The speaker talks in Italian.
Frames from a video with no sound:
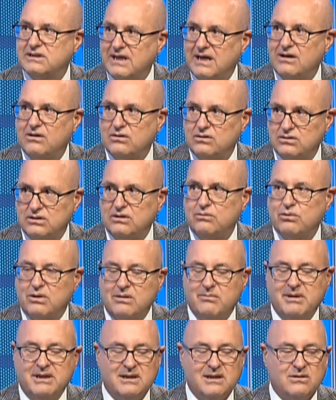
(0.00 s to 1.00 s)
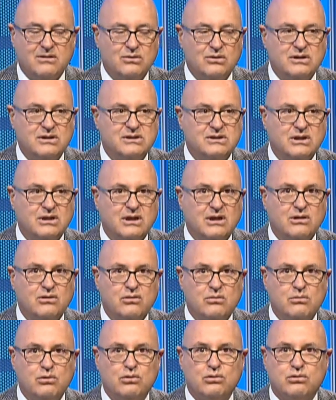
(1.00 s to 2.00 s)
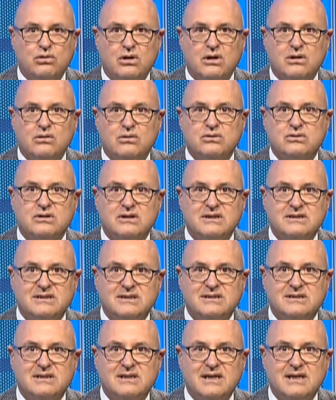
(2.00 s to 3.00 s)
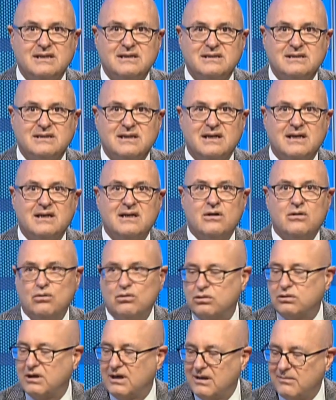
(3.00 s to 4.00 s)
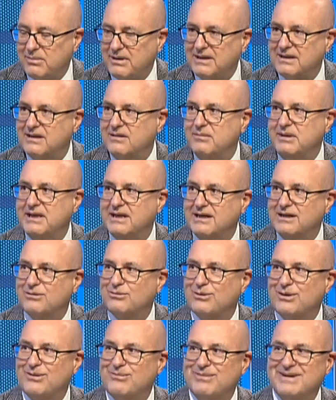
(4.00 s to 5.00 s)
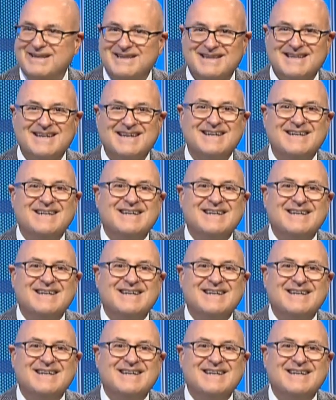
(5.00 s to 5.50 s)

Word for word: stanno sicuramente condizionando molto la nostra esistenza, oltre la pandemia naturalmente.